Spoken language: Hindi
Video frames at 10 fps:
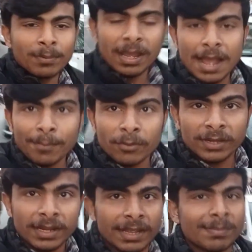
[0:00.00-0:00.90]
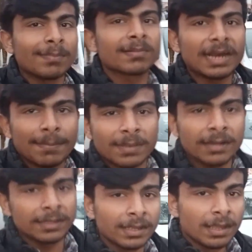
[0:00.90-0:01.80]
आप आपको चाहिए कि आप सब्सक्राइब
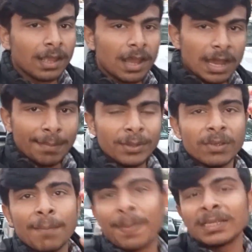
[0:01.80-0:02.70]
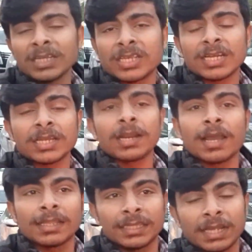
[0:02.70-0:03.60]
कर दें अभी जो है पेंचर शेंचर
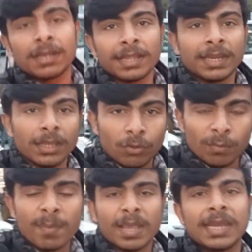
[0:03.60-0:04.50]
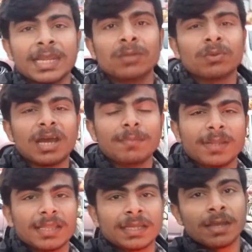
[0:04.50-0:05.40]
लगाते हैं यानी कि जो भी मैकेनिक की दुकान
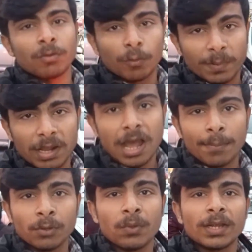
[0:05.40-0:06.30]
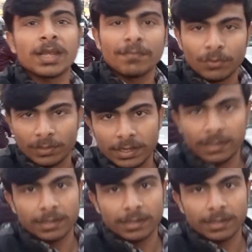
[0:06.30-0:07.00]
पे जाते हैं और फिर आपको जो आगे का पूछते